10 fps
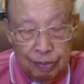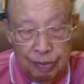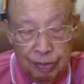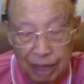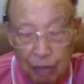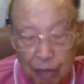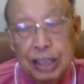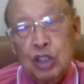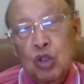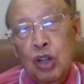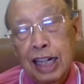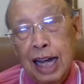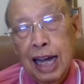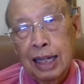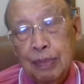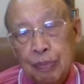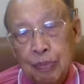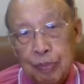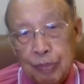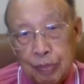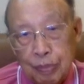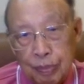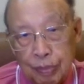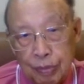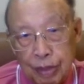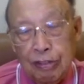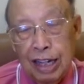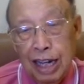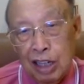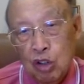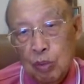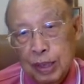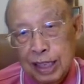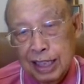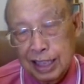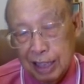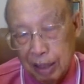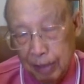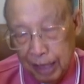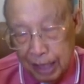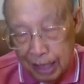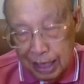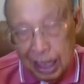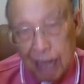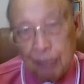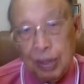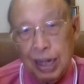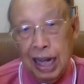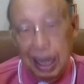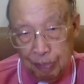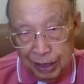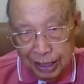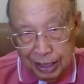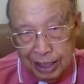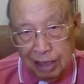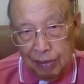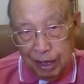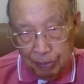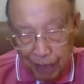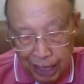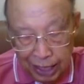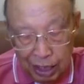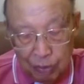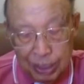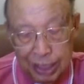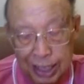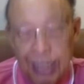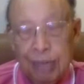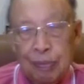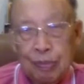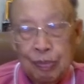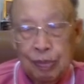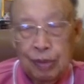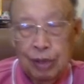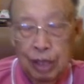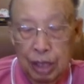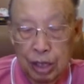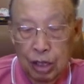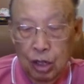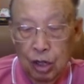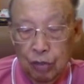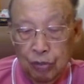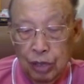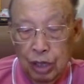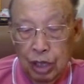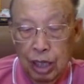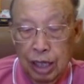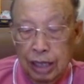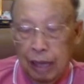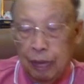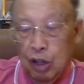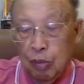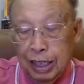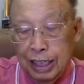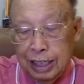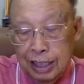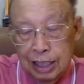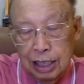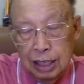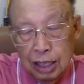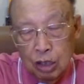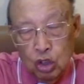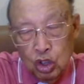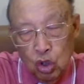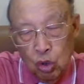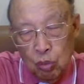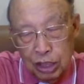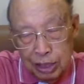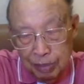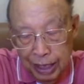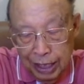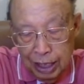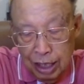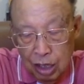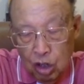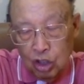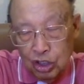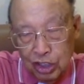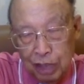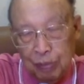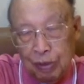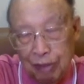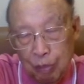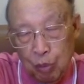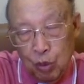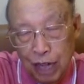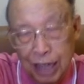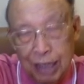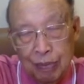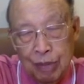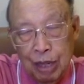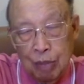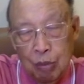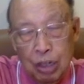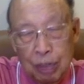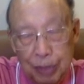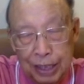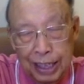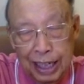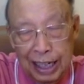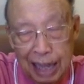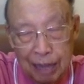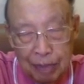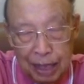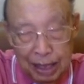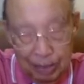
และบ่มีส่วนในการ ในเวียกงานของพันธสัญญาใหม่ คือการประกาศพันธสัญญาใหม่ประกาศข่าวประเสริฐนั่นเนาะ ถ้าพี่น้องเบิ่งในหนังสือหนึ่งโกริโทบทสิบเอ็ดขอสิเทศเพิ่นว่า ผู้นั่นบริดพิจารณาเบิ่ง